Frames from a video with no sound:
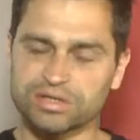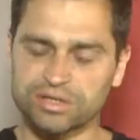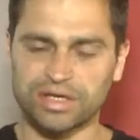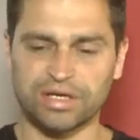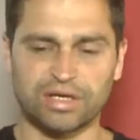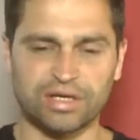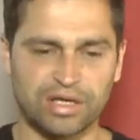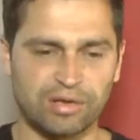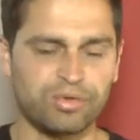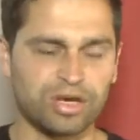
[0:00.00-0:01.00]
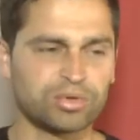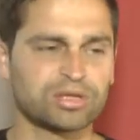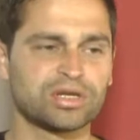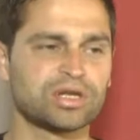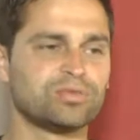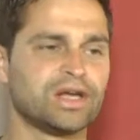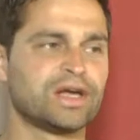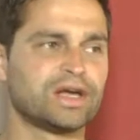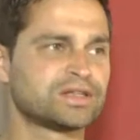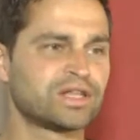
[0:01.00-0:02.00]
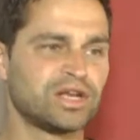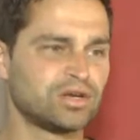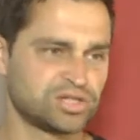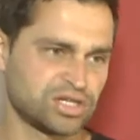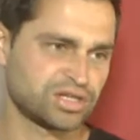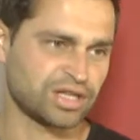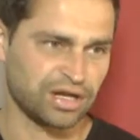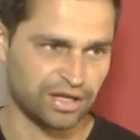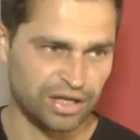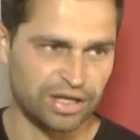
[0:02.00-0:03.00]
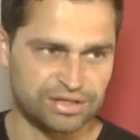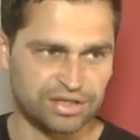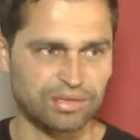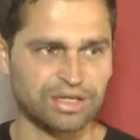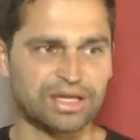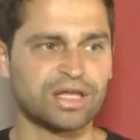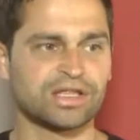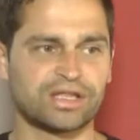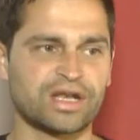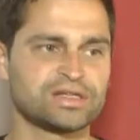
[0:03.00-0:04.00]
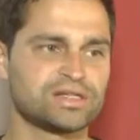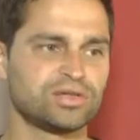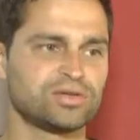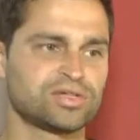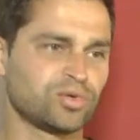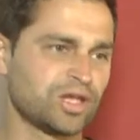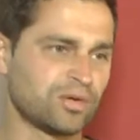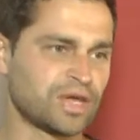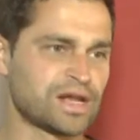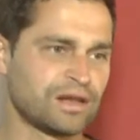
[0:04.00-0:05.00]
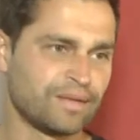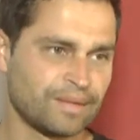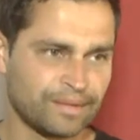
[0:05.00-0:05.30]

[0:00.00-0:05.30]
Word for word: así que esperemos tener unas tres noches tranquilas en materia de tránsito y seguridad vial.